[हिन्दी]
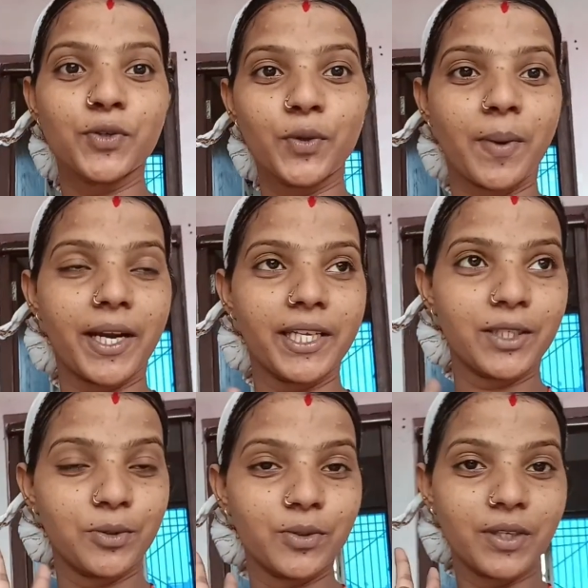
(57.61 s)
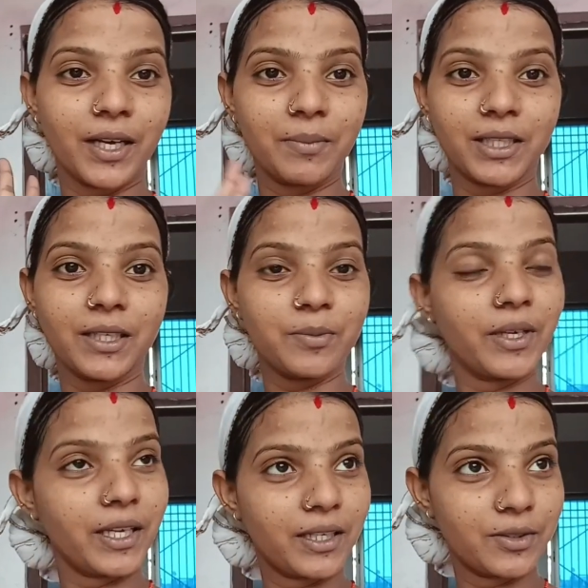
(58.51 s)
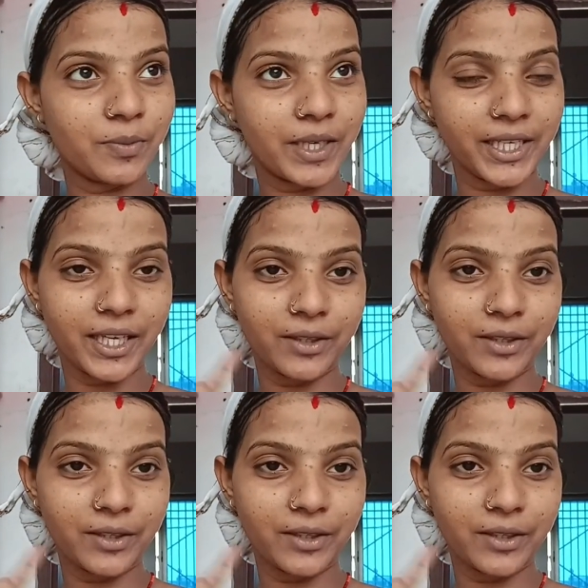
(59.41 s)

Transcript: सोमारी के दूसरा मतलब एक सुमारी